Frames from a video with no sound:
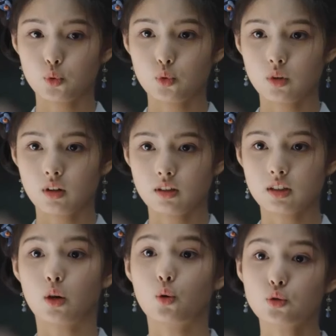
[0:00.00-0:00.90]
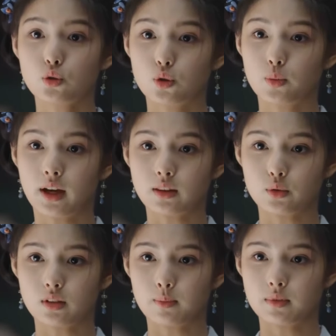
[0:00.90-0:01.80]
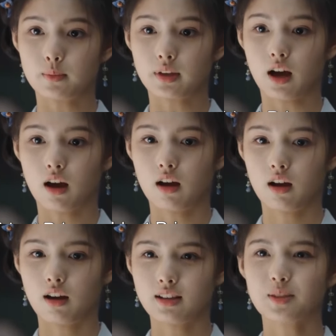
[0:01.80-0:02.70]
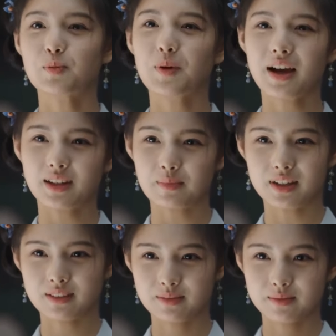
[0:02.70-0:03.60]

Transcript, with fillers: 不过长公主都不敢对咱们怎么样，咱不怕他们。